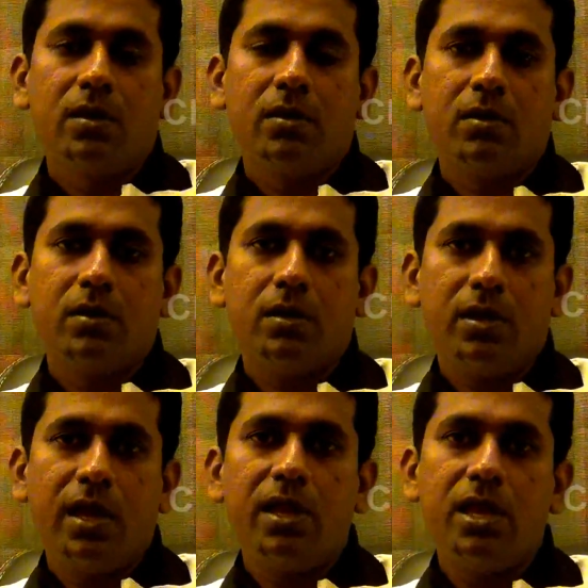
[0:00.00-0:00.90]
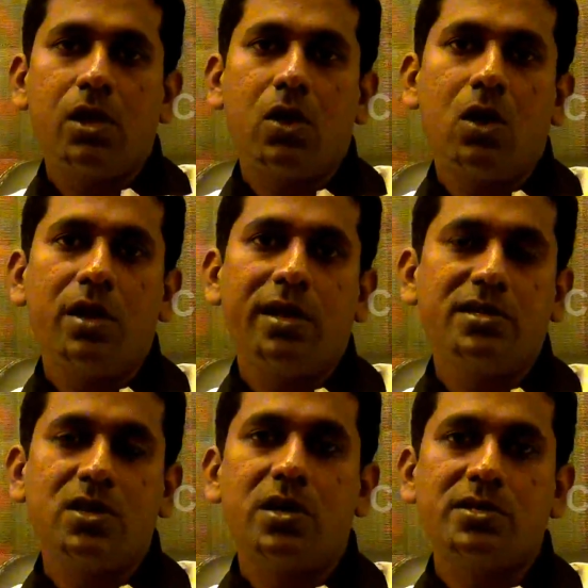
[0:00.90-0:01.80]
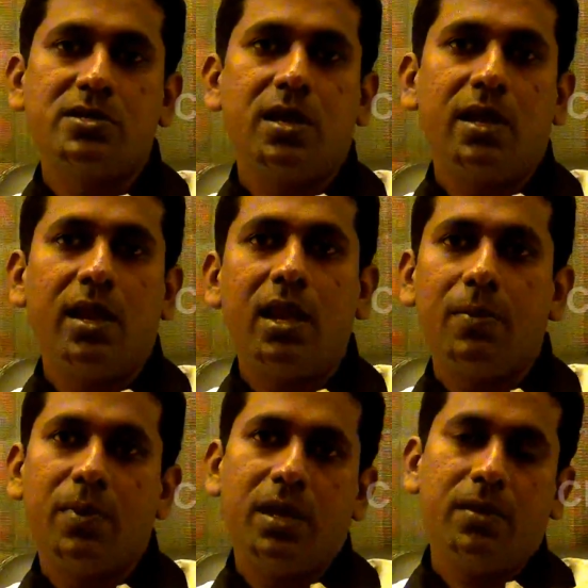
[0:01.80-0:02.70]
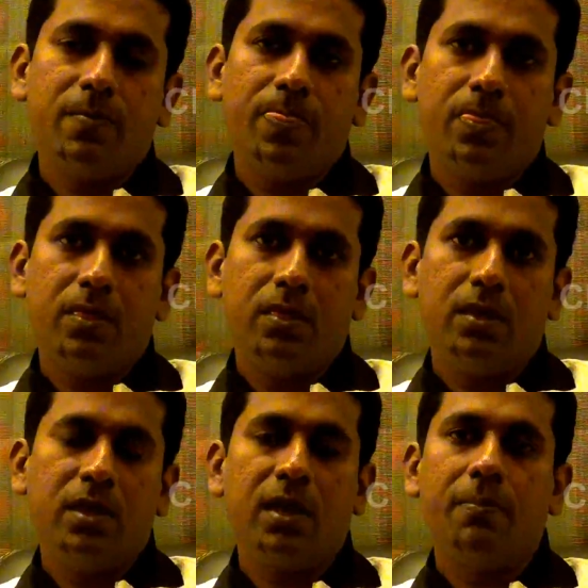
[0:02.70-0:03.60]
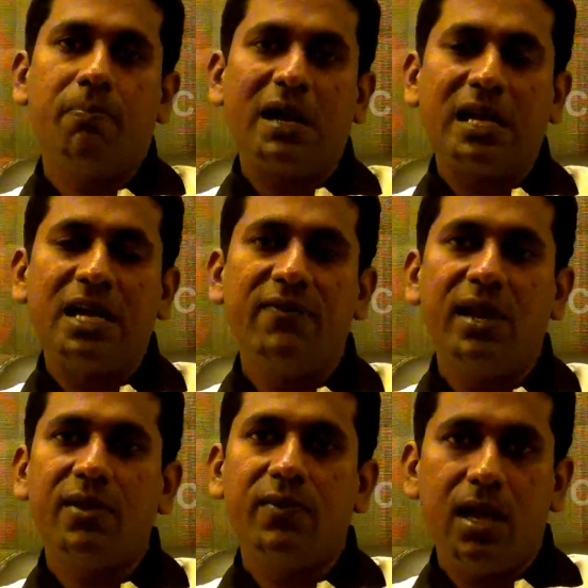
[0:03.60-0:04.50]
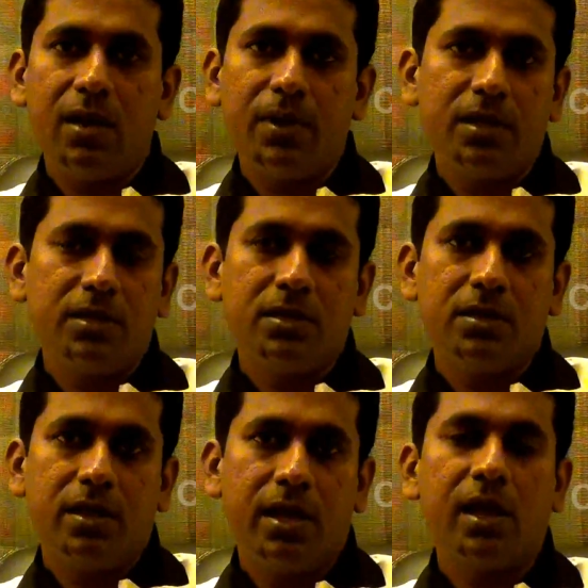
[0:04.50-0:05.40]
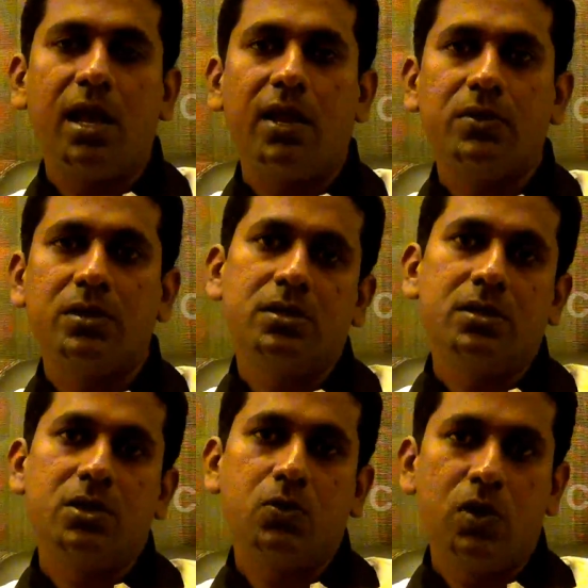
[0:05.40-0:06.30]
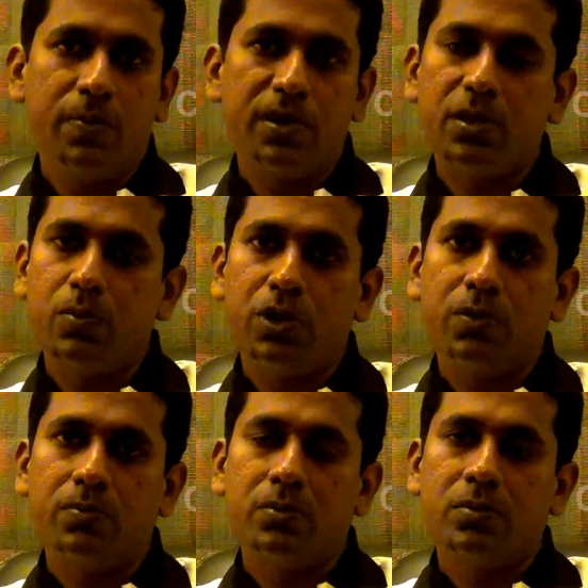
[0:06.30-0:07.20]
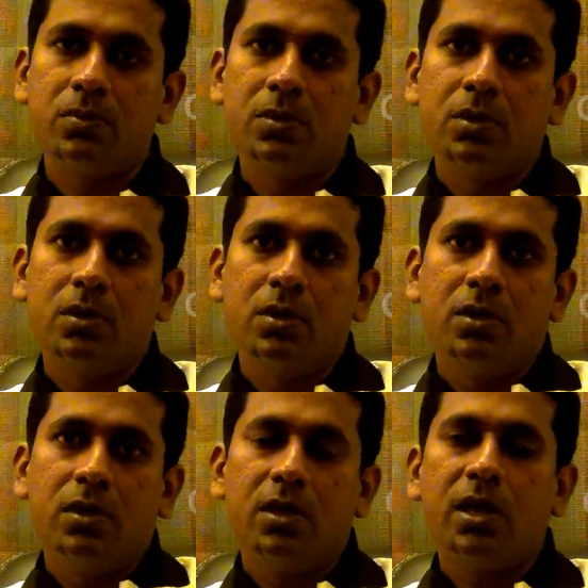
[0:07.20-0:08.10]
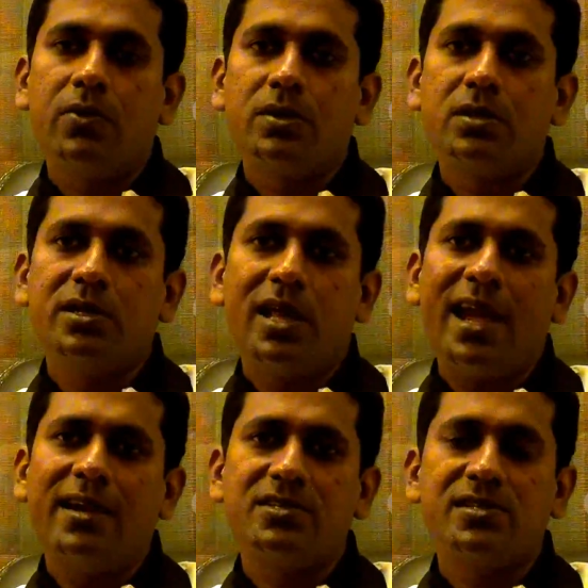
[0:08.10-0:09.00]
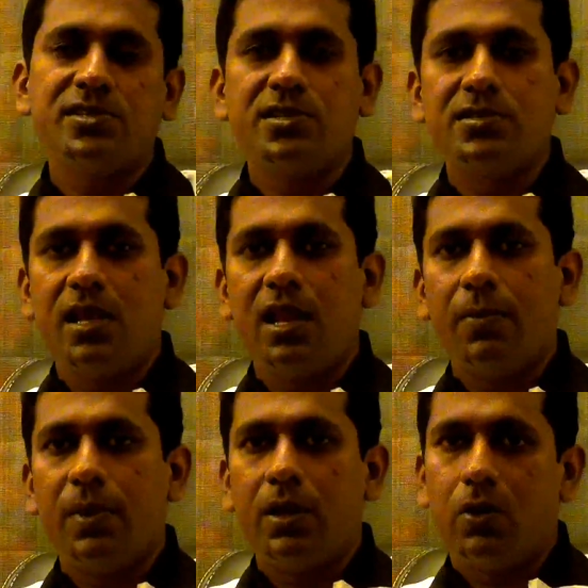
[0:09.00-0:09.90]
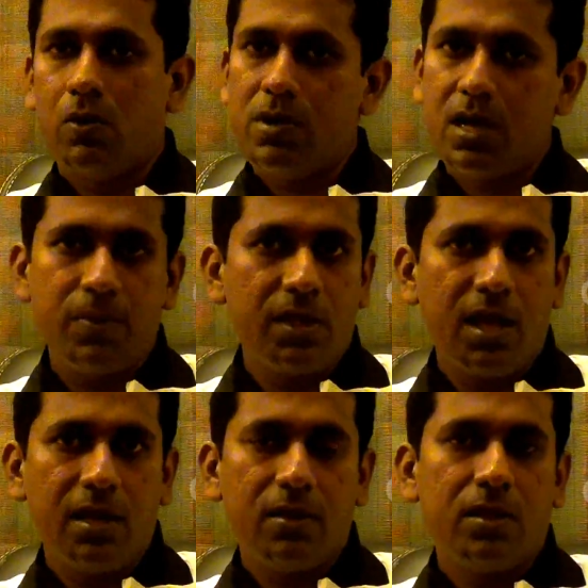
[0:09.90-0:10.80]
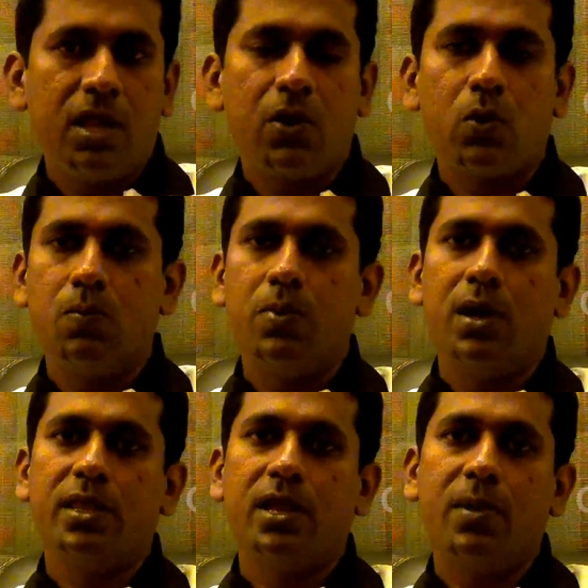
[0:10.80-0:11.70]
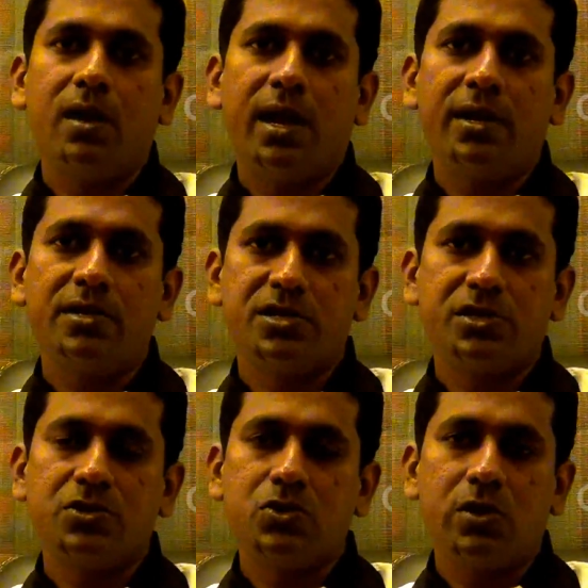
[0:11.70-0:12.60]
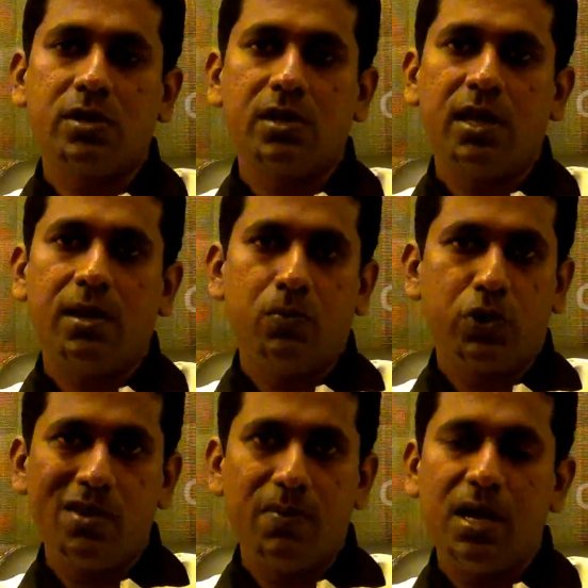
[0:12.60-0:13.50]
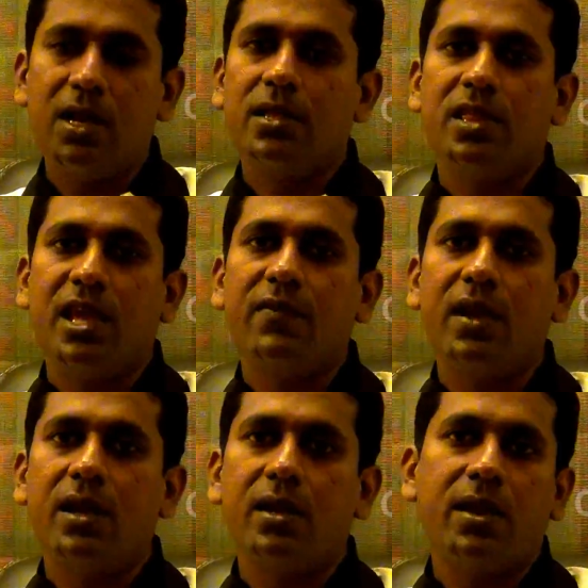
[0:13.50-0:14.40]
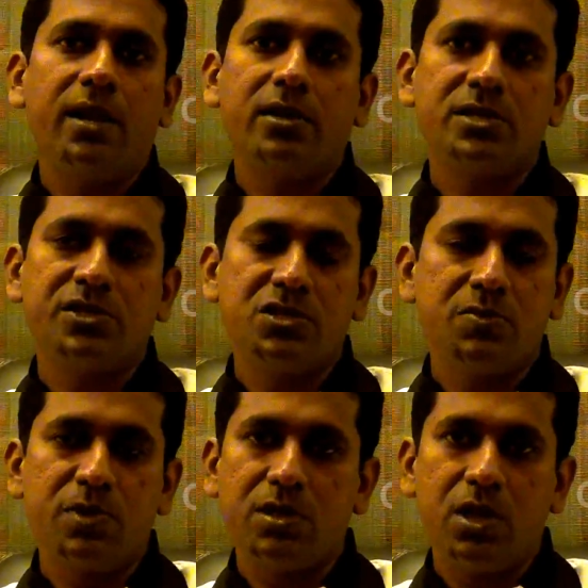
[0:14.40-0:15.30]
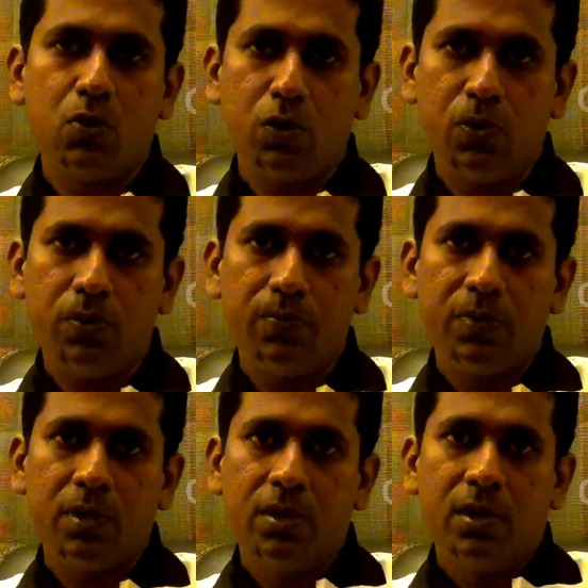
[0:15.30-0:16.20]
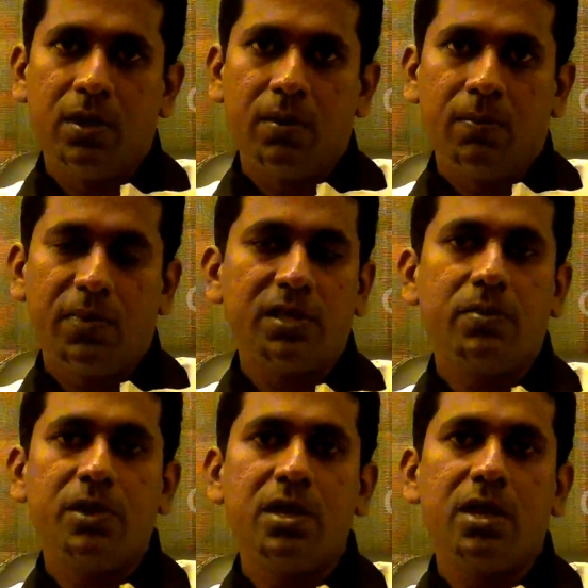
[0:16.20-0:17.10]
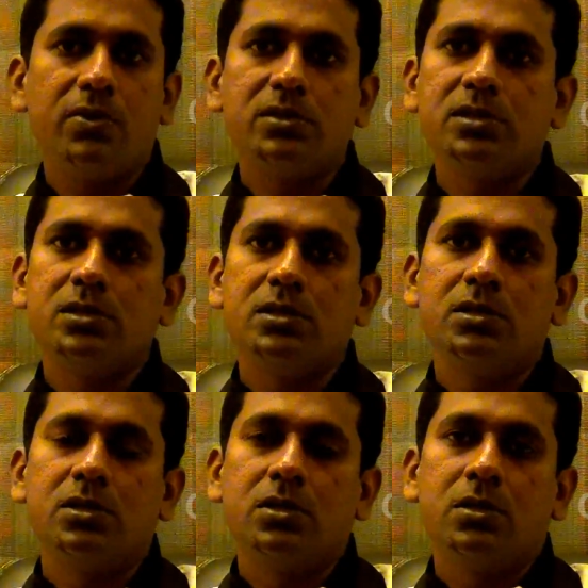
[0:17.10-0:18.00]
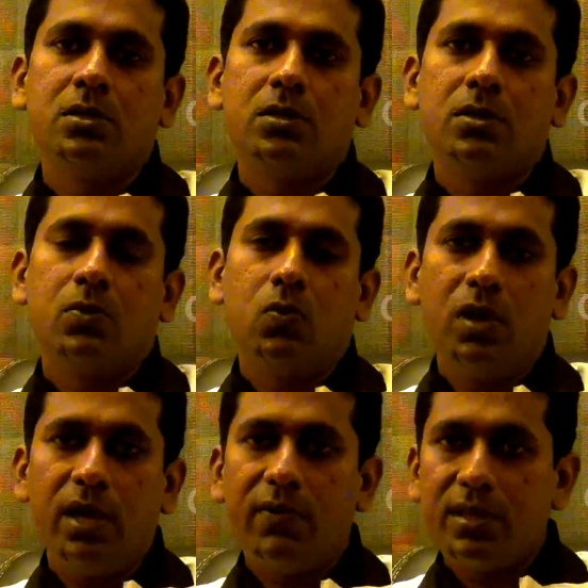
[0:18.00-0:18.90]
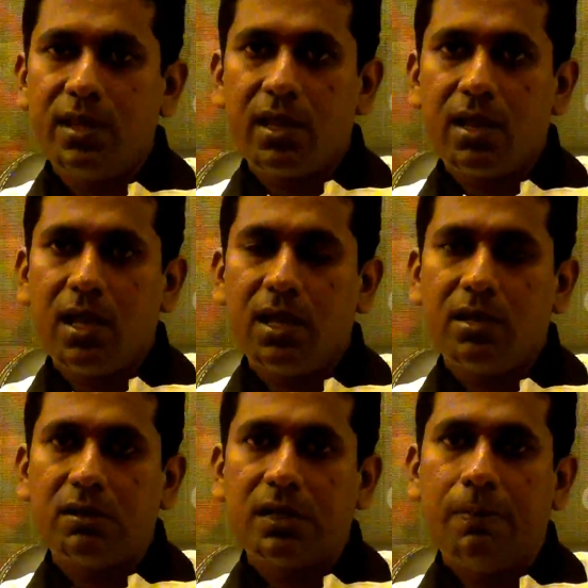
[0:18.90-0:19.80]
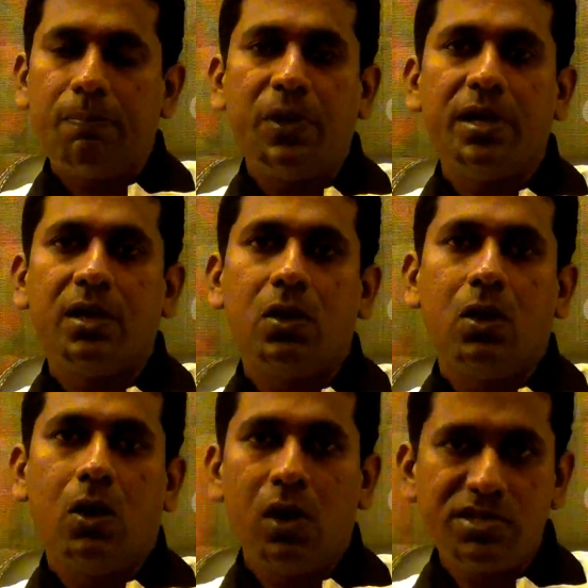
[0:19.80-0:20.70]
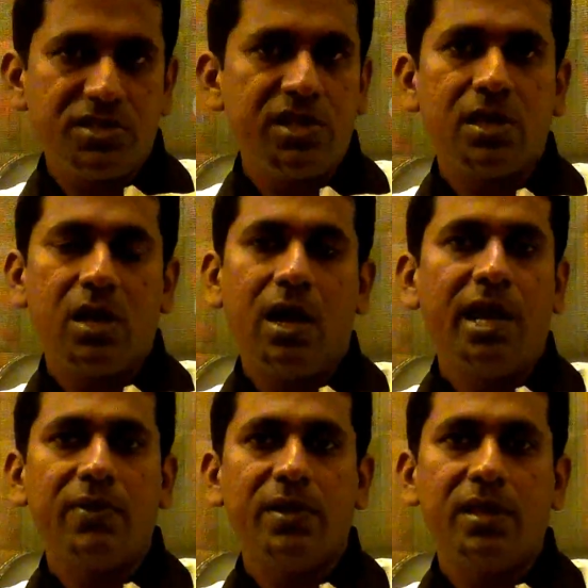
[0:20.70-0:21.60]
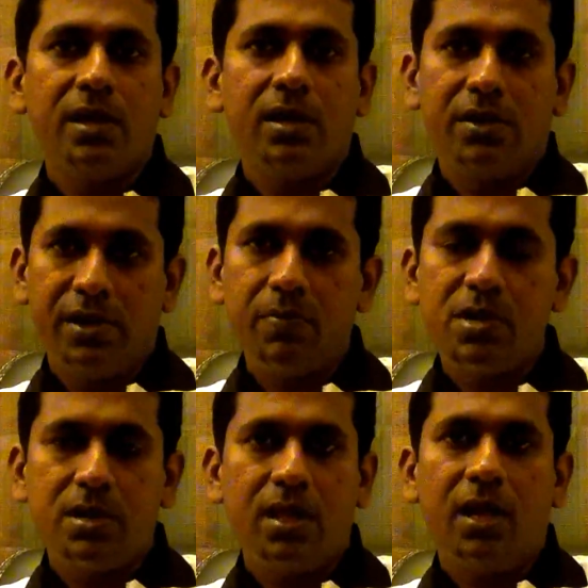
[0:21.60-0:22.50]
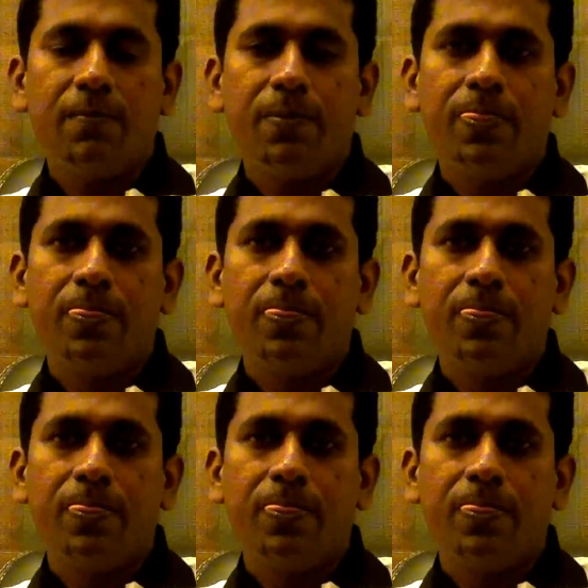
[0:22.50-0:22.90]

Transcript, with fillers: எனி எனி க்ரானிக் டிசார்டர்ஸ் எல்லாமே இங்கே பக்க விளைவு இல்லாமல் எங்களால் வந்து குணப்படுத்த முடியும் இங்கே வந்து டயட் ரெஸ்ட்ரிக்ஷன்ஸ் எல்லாமே ரொம்ப கம்மி தான் நாங்கள் ரொம்ப அதிகமான டயட் ரெஸ்ட்ரிக்ஷன் சொல்கிறதில்ல முக்கியமான தேவையான டயட் ரெஸ்ட்ரிக்ஷன்ஸ் மட்டும்தான் கொடுப்போம் மற்றபடி இங்கே வந்து உள்ளே வந்தீங்கன்னா கம்ப்ளீட் ஆலிஸ்டிக் ஆயுர்வேதிக் ட்ரீட்மெண்ட்டு தான்